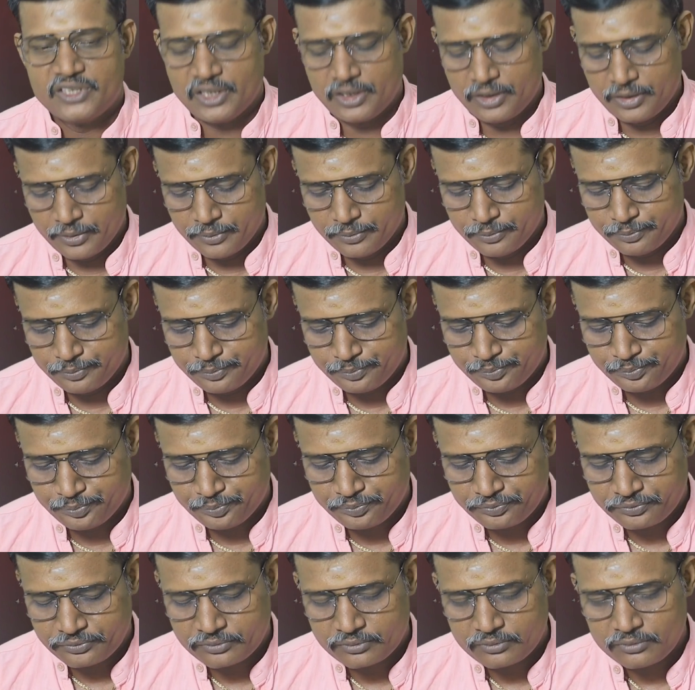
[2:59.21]
சரி
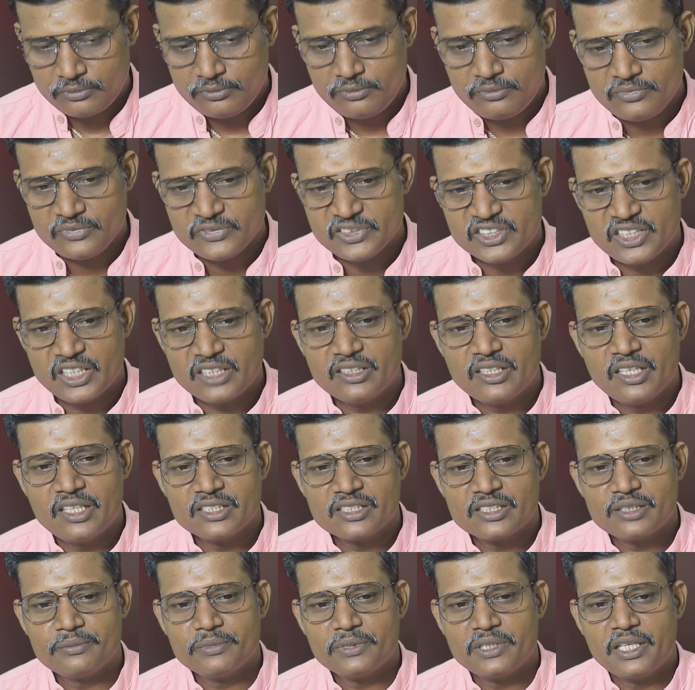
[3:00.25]

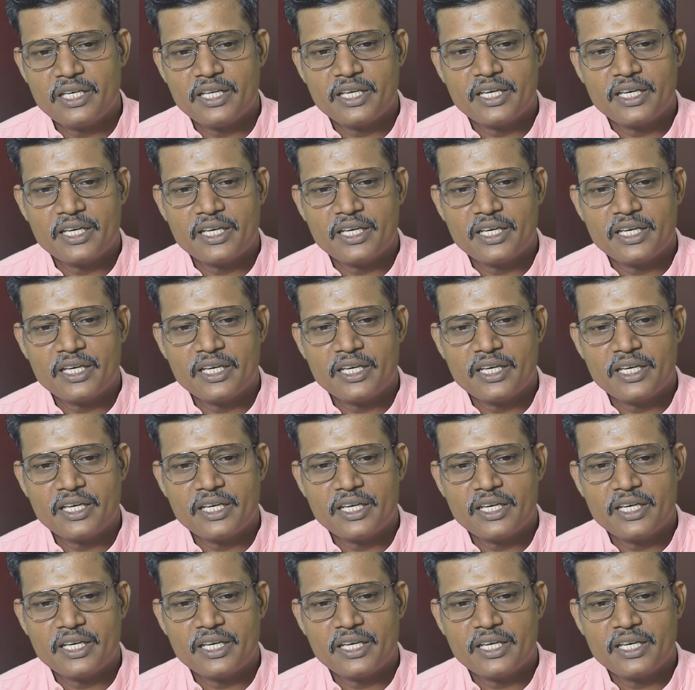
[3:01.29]
சந்திராஷ்டம